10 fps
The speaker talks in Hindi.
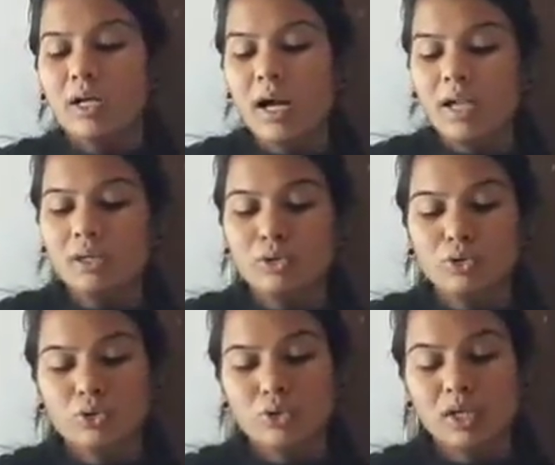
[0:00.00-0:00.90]
कारण
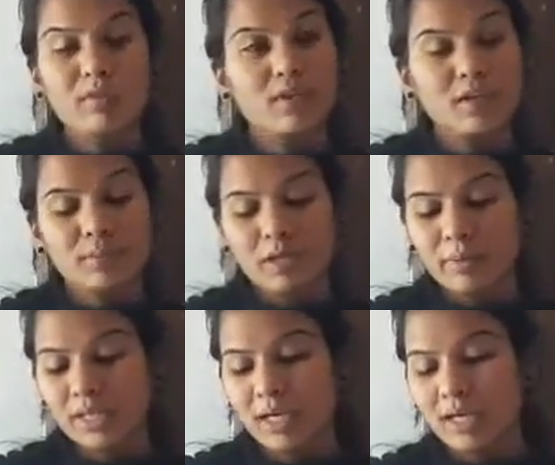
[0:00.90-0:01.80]
तो जो था वही
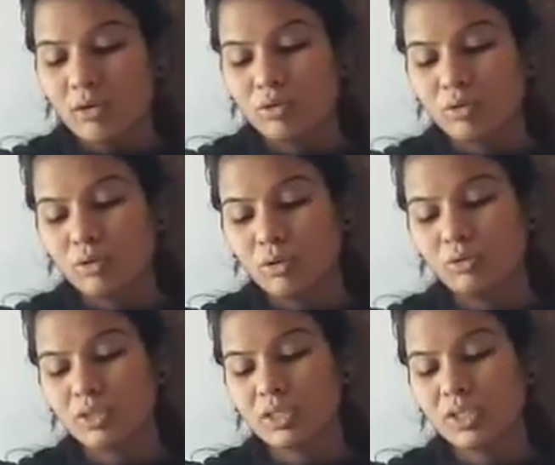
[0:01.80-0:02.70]
मैंने बताया उन्होंने
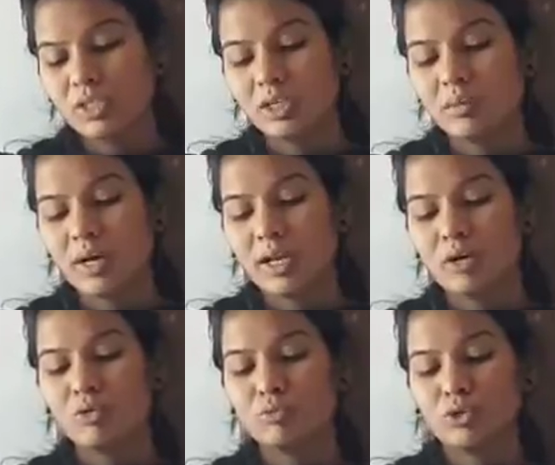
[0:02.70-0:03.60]
उसे सच न माना
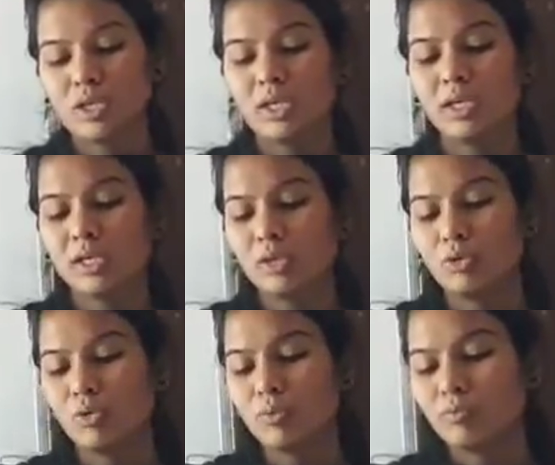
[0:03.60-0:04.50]
और मुझे एक या
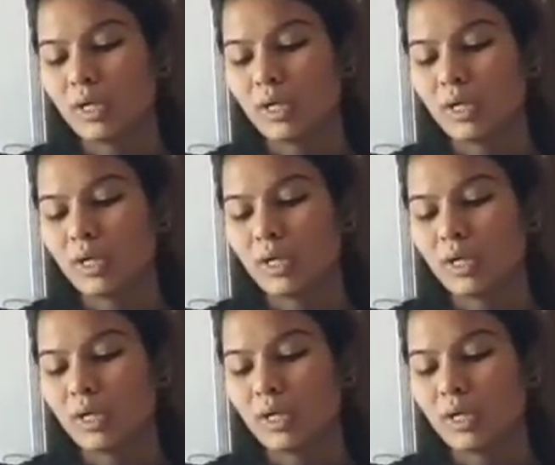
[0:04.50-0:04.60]
दो